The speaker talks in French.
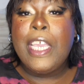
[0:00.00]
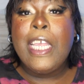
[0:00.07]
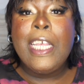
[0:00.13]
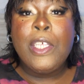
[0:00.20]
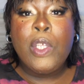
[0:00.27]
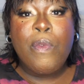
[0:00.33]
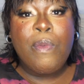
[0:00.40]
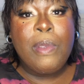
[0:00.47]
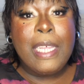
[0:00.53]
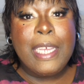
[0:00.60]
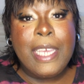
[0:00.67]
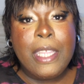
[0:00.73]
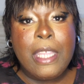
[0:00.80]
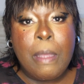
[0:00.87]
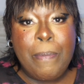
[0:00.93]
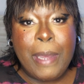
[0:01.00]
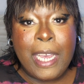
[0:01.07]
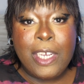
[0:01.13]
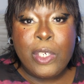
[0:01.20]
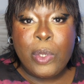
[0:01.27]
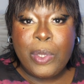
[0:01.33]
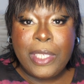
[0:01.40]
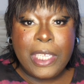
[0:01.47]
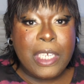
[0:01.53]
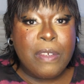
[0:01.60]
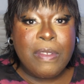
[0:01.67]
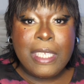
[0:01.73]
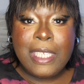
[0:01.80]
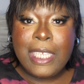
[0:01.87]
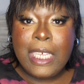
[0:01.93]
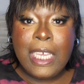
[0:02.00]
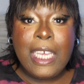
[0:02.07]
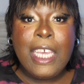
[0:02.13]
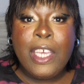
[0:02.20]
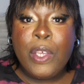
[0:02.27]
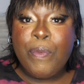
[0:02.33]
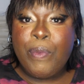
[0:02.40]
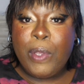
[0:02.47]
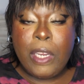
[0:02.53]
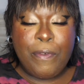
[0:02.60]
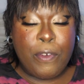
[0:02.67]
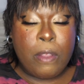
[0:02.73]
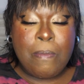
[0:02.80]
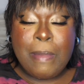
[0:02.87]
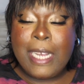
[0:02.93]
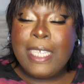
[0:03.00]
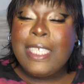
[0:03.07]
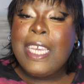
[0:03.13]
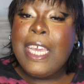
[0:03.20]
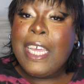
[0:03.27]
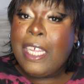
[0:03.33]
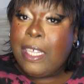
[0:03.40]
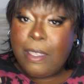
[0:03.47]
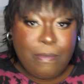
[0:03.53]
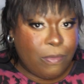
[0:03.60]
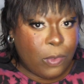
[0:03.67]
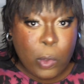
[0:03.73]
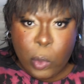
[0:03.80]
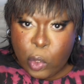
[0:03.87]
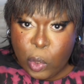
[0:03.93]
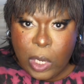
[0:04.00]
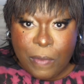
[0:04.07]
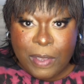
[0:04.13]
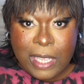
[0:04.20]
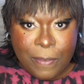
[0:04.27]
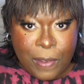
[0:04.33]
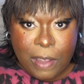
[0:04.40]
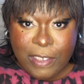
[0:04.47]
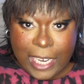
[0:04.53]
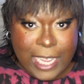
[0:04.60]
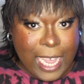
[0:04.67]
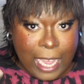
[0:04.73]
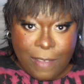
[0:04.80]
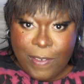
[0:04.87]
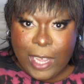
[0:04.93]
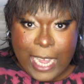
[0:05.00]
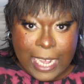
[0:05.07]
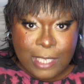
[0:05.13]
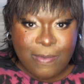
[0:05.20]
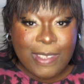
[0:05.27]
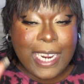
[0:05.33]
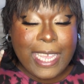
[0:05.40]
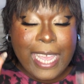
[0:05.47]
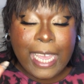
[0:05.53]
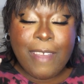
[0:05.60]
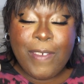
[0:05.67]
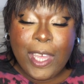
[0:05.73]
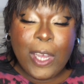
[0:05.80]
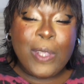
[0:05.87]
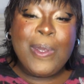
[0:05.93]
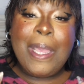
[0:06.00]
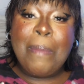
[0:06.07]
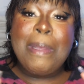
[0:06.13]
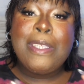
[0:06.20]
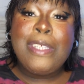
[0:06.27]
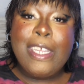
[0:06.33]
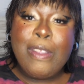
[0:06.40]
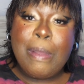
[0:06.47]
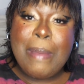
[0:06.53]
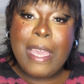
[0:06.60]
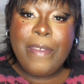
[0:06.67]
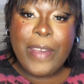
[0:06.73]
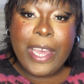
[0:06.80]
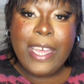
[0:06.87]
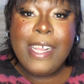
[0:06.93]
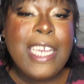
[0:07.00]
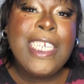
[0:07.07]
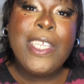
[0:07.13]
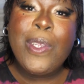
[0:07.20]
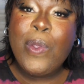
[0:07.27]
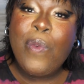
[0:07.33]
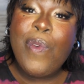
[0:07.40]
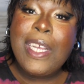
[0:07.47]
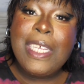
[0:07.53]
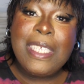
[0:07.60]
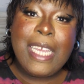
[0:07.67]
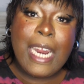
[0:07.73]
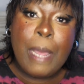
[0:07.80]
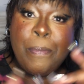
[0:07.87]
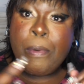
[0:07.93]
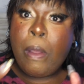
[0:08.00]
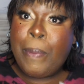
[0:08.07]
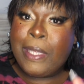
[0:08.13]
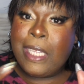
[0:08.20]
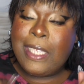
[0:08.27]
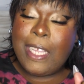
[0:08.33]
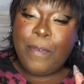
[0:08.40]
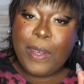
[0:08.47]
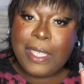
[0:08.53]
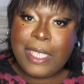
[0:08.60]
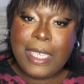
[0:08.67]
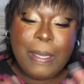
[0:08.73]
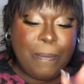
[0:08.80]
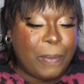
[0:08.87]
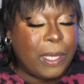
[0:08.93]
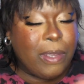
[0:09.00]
Et les autres, vous inquiétez pas, je sais que vous essayez et que vous donnez votre max. Continuez vos efforts, vous allez y arriver, guys. Vous allez y arriver. En tout cas, merci à Tom Et j'attends de voir qui sera la première personne cette fois-ci.